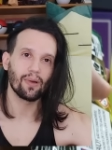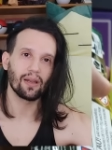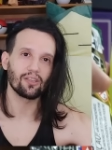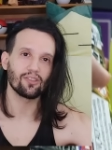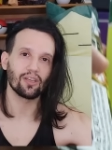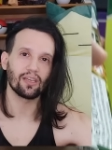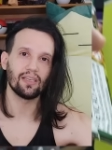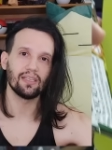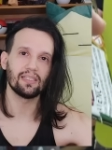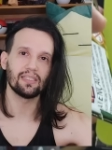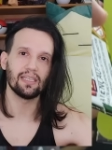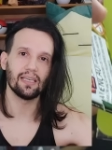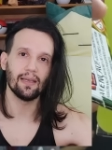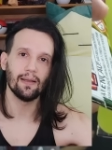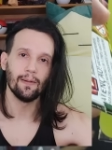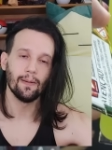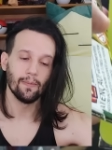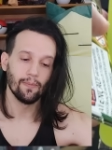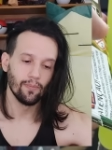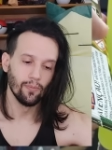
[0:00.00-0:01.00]
para isso aqui
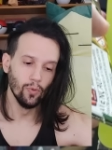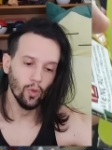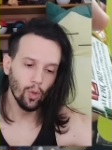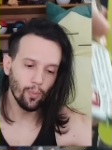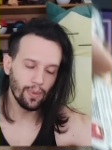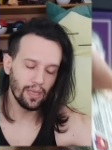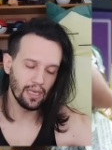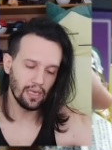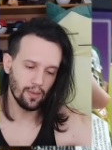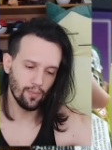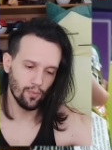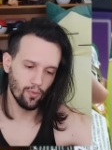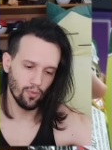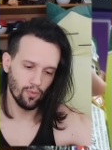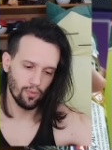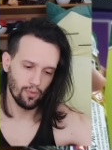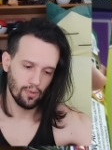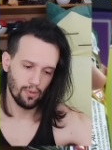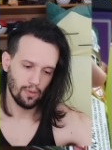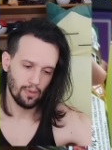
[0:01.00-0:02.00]
ser, no
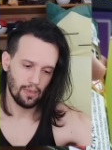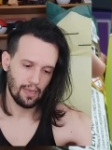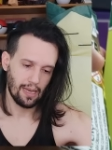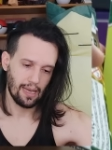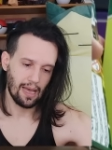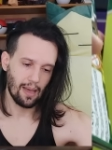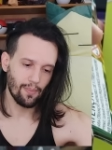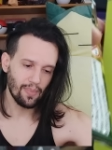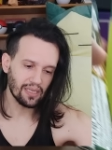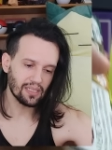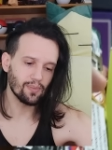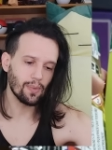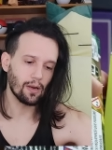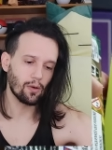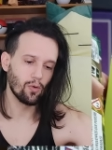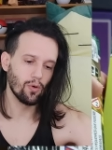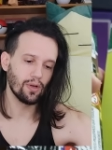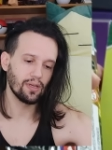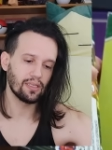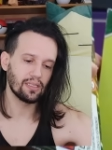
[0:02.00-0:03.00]
mínimo, a mesma
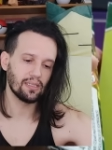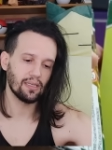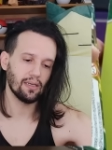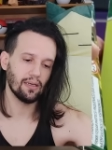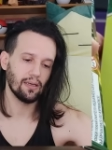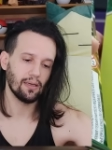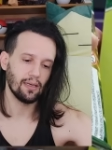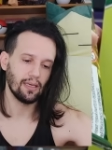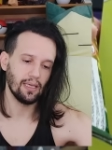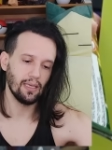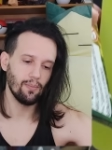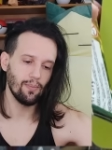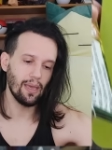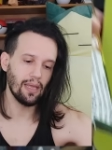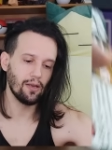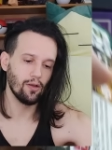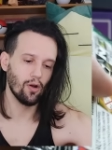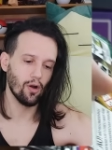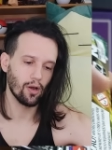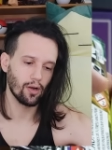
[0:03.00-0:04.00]
coisa e
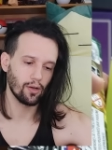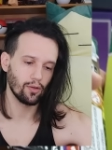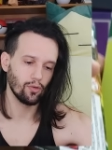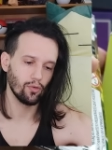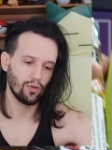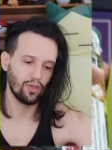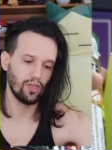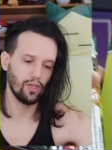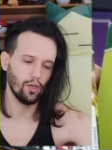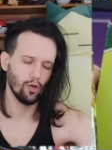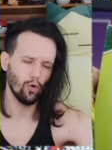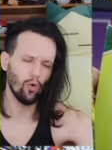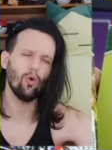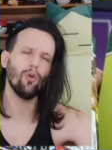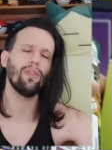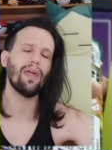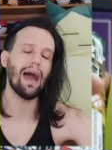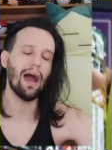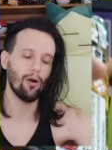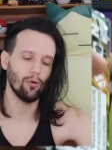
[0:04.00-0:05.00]
melhor do que
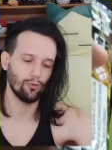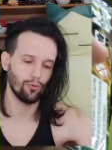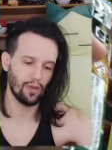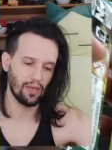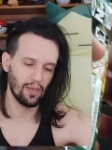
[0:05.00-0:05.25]
Ronaldo